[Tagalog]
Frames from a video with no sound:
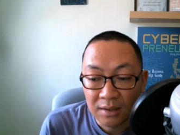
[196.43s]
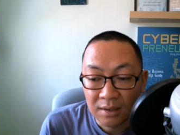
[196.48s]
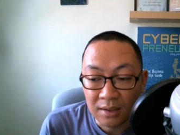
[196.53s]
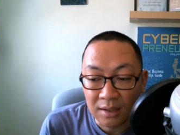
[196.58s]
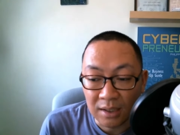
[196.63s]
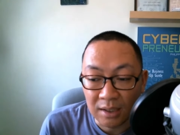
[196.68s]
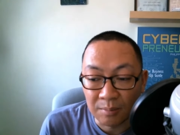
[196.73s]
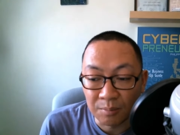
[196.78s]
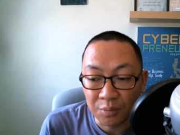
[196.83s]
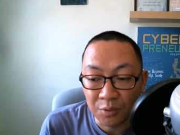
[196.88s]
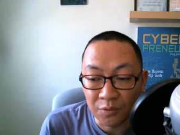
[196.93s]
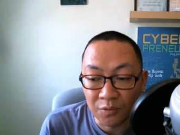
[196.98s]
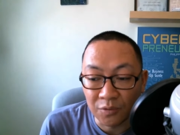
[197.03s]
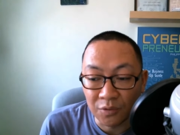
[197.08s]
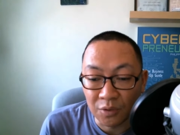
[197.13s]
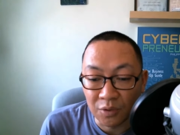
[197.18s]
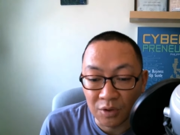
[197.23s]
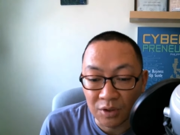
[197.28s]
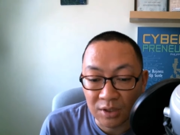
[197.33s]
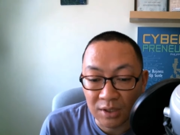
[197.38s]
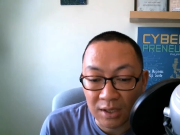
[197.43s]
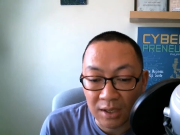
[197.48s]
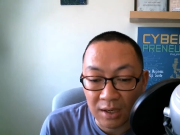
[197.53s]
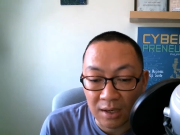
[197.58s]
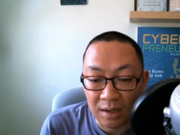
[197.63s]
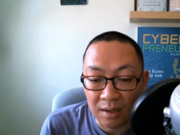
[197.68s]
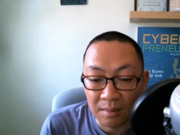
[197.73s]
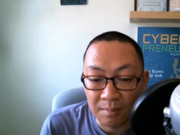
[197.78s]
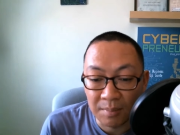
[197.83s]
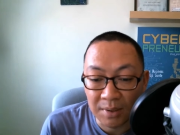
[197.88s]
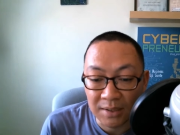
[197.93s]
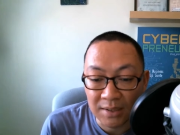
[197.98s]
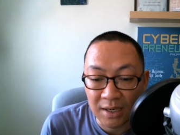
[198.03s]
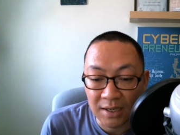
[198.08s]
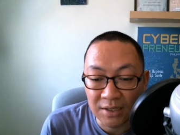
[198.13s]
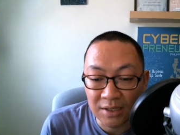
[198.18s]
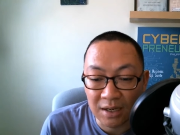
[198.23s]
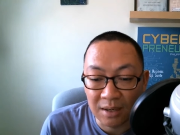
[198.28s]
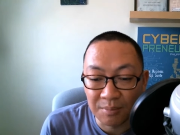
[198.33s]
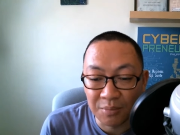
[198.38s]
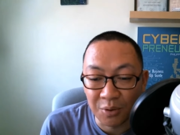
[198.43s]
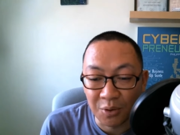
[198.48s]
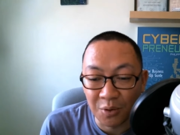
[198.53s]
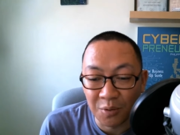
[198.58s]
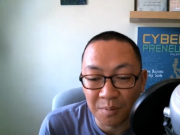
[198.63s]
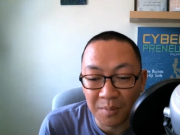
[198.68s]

i-improve kong skill. Pasensya na po kung